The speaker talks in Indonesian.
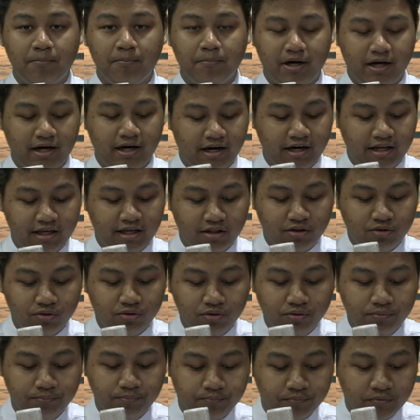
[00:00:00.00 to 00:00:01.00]
Maka dari
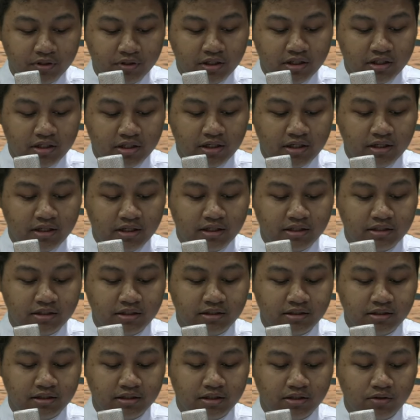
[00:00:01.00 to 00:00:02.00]
itu,
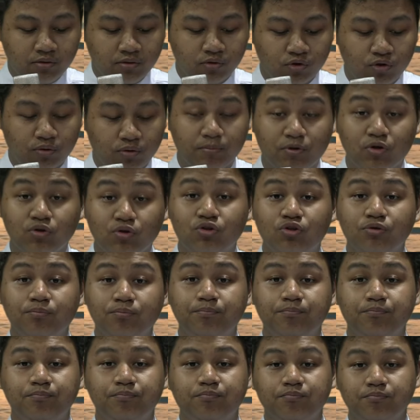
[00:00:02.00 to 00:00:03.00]
untuk
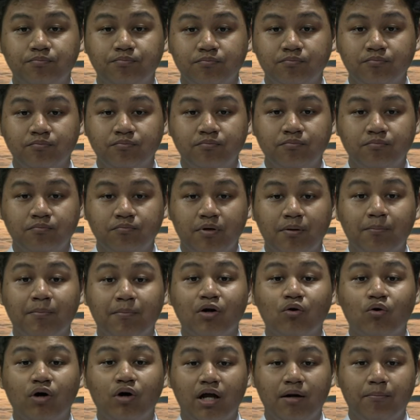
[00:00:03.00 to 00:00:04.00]
menutup
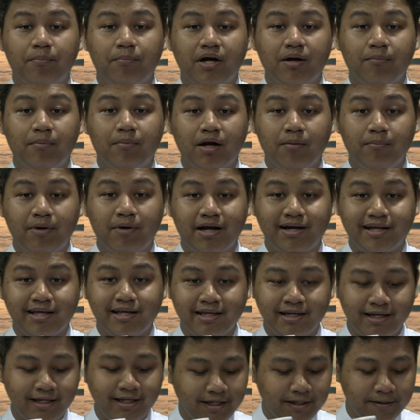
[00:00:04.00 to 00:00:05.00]
permenungan pada malam
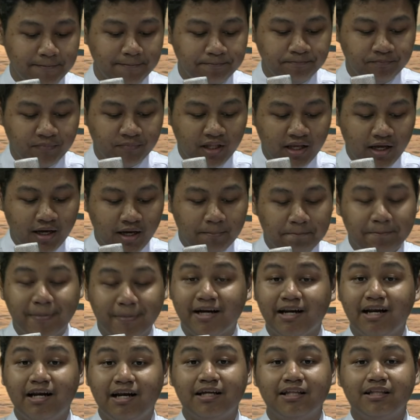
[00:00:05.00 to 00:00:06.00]
hari ini,
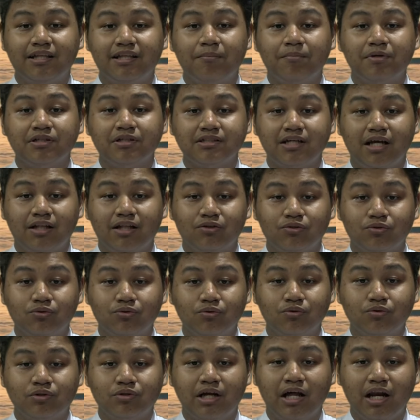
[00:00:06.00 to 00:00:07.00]
marilah kita
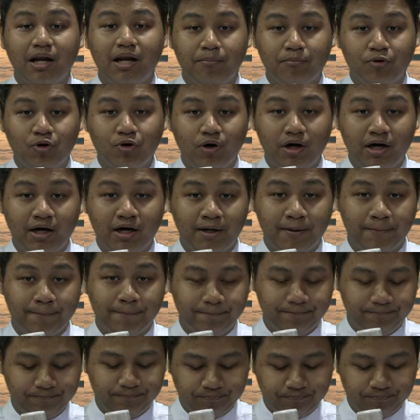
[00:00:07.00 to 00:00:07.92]
bersatu dalam doa